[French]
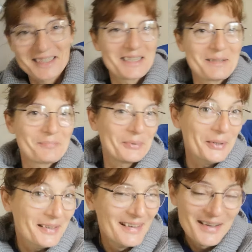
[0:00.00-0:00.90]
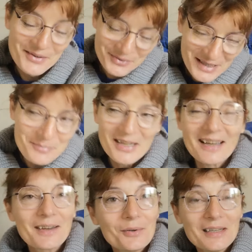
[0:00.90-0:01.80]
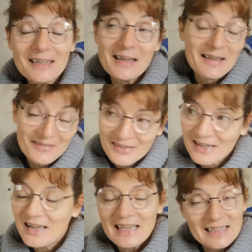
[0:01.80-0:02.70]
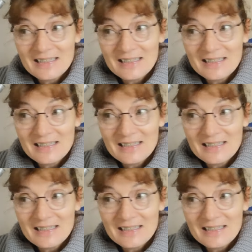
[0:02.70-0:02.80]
ça dépend. On a bien rigolé. Voilà.